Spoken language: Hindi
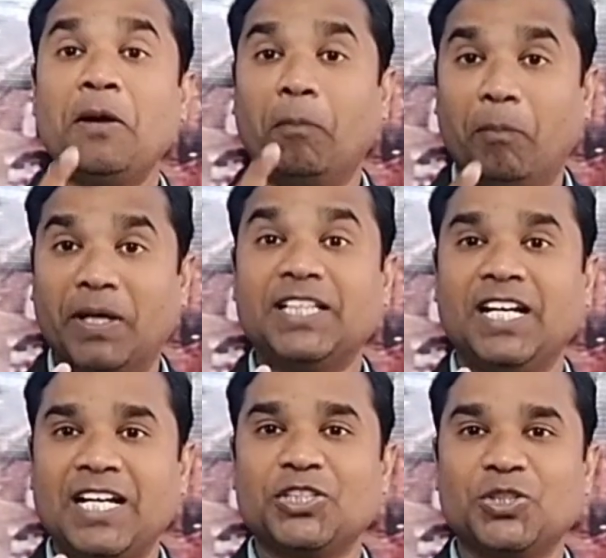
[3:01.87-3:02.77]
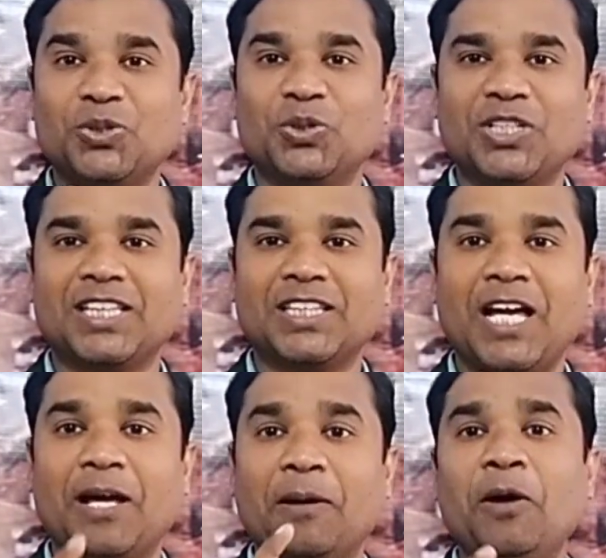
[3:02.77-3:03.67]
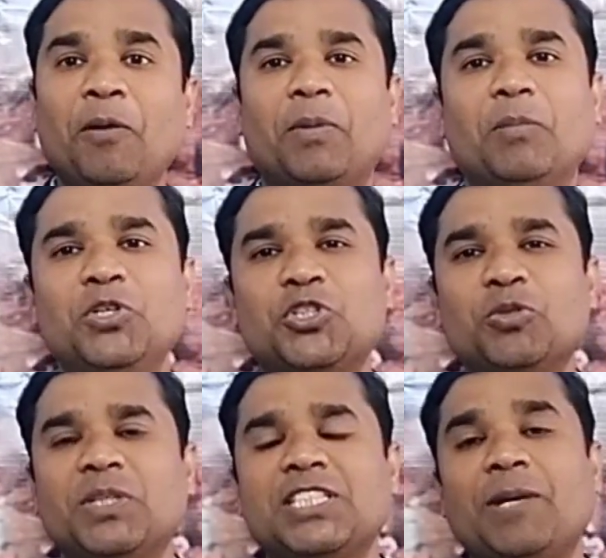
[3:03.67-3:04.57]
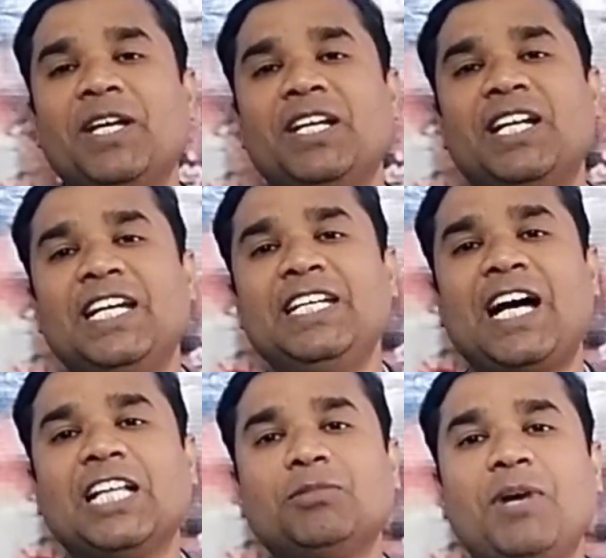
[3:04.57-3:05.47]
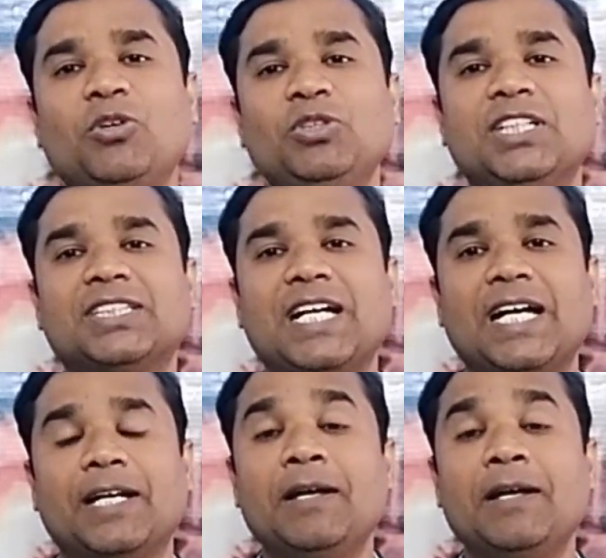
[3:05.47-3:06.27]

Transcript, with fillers: बदलना शुरू हो जाता है प्रभु यीशु मसीह हमें नई आत्मा को देता है